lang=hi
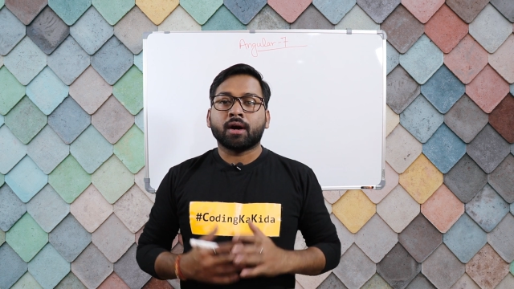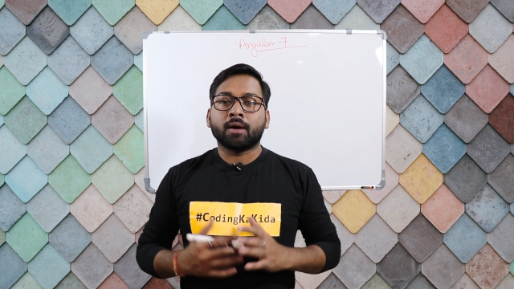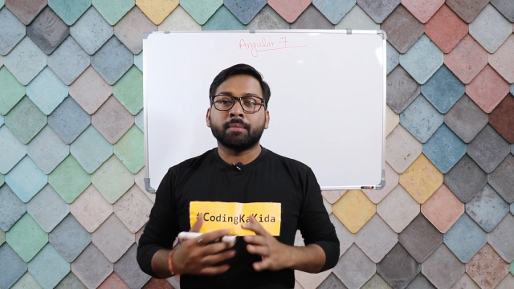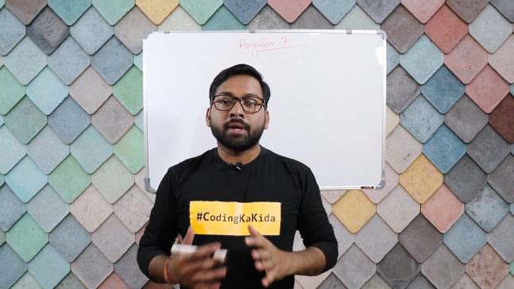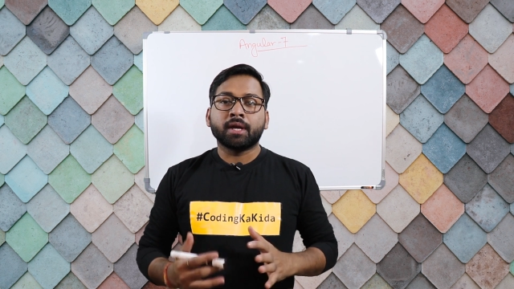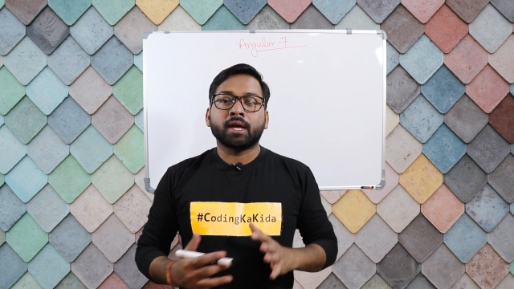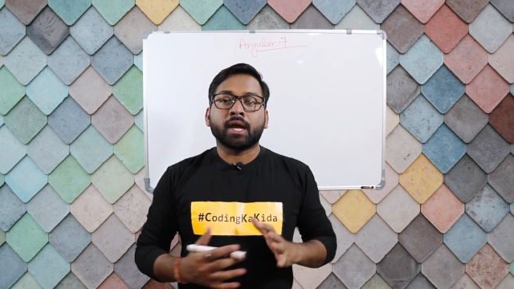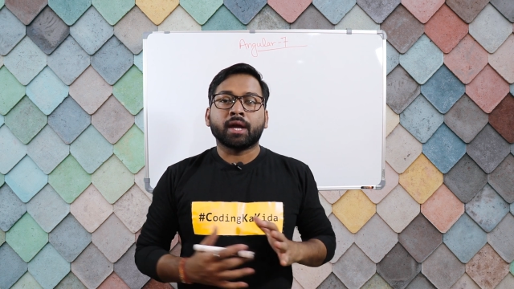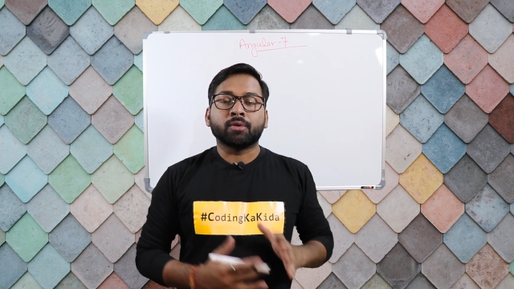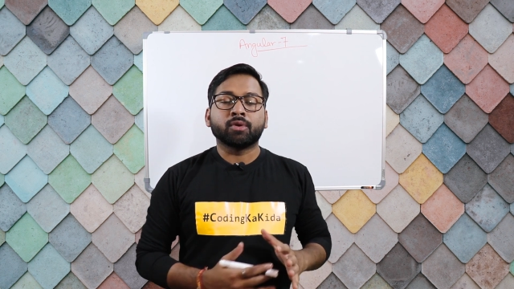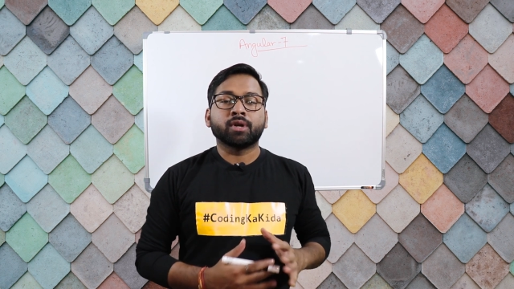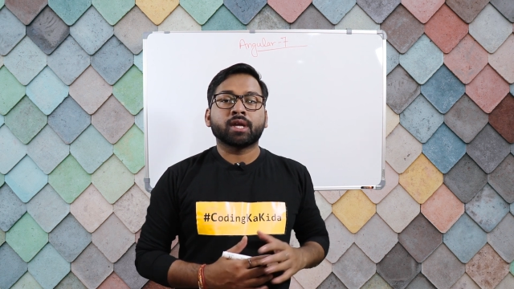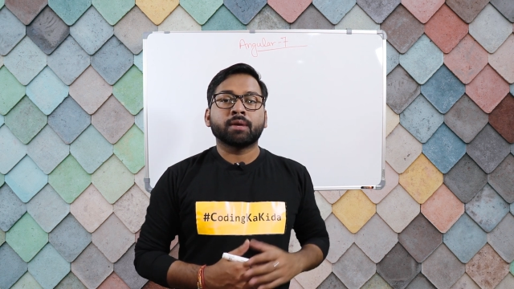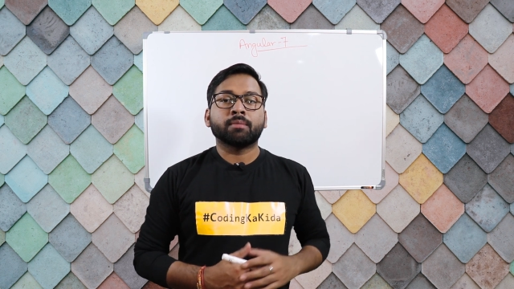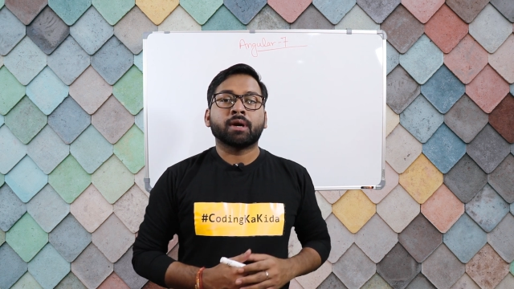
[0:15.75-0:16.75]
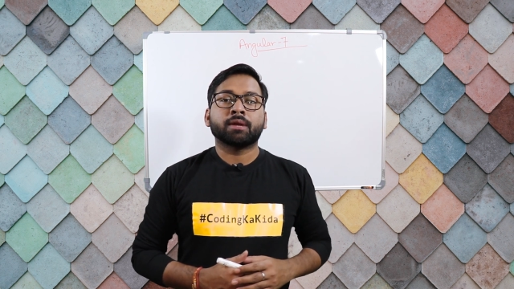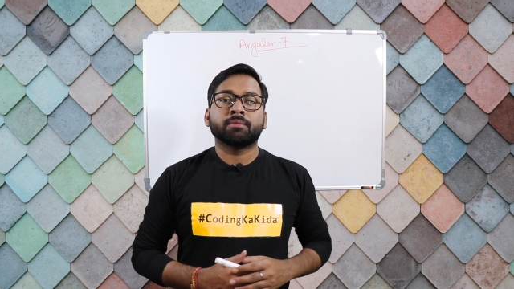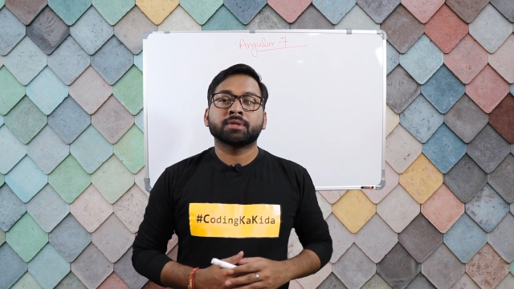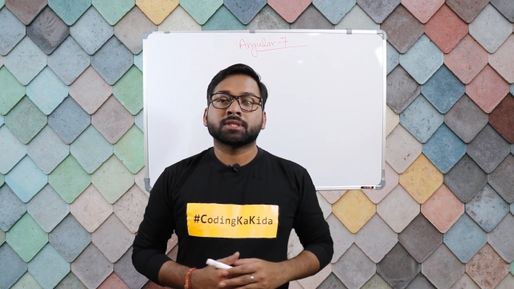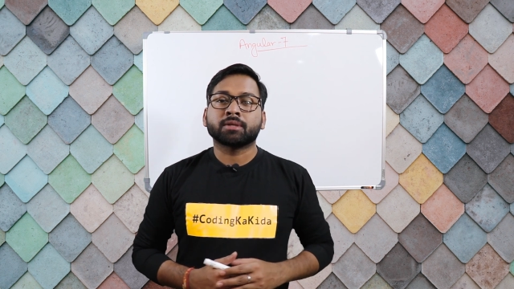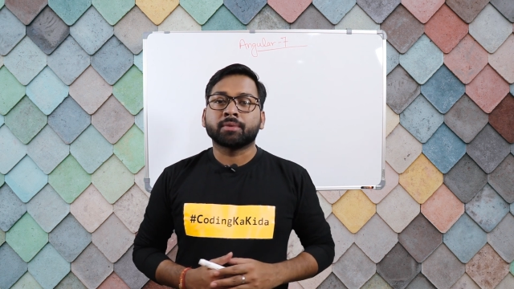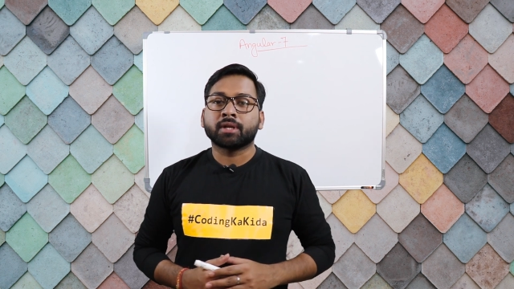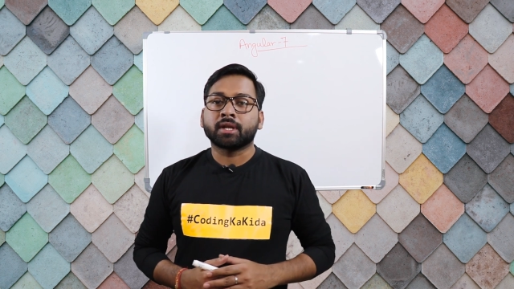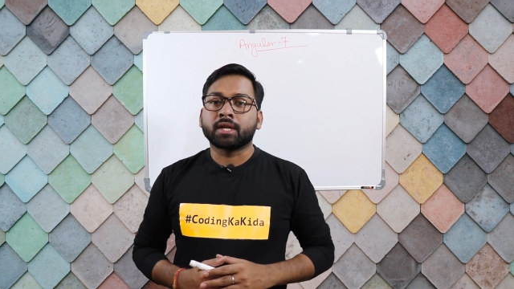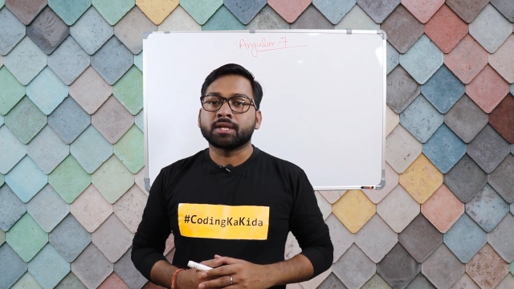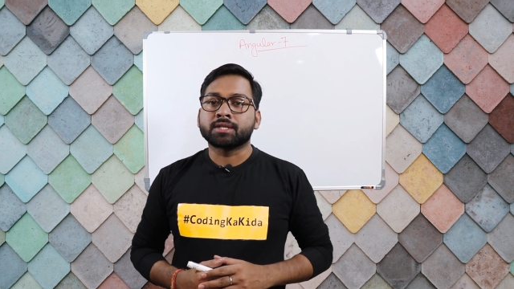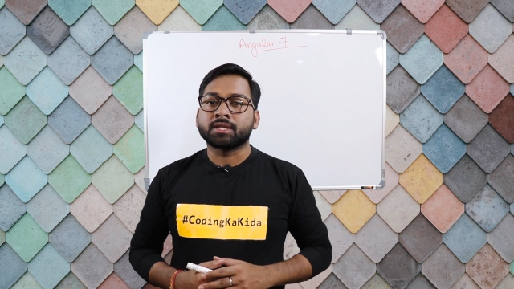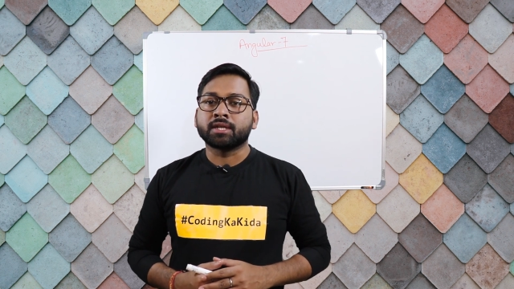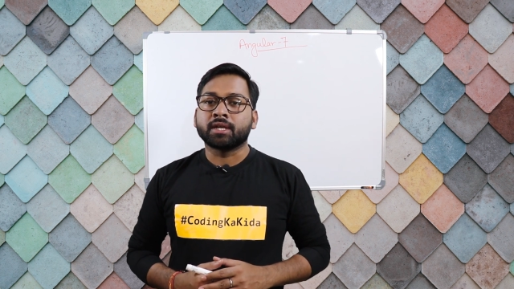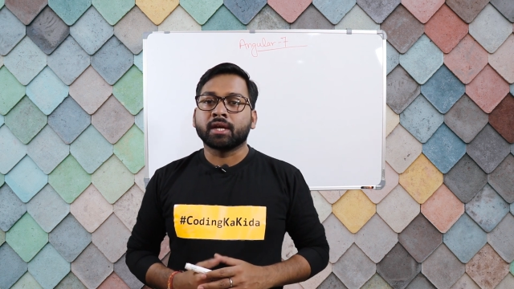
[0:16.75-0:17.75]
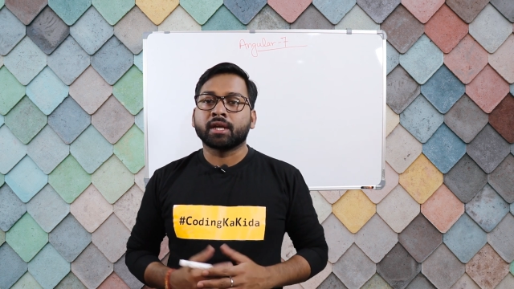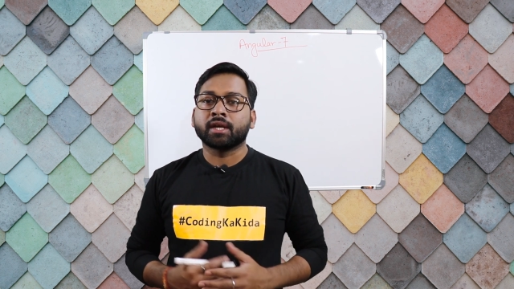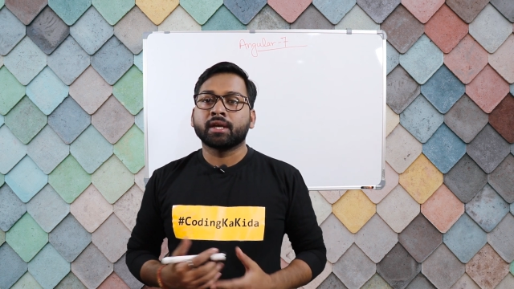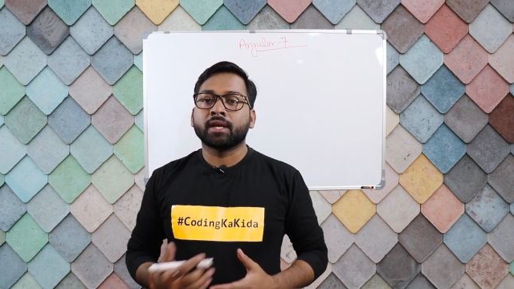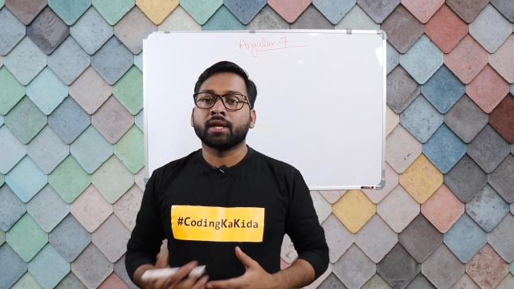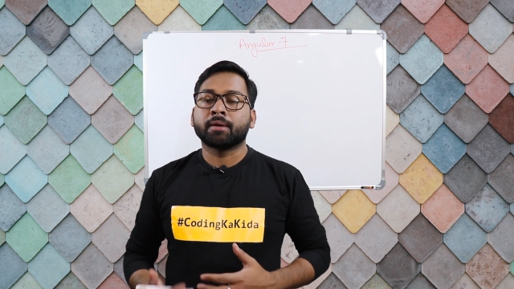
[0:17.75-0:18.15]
हमें एंगुलर के बारे में समझ लेना चाहिए कि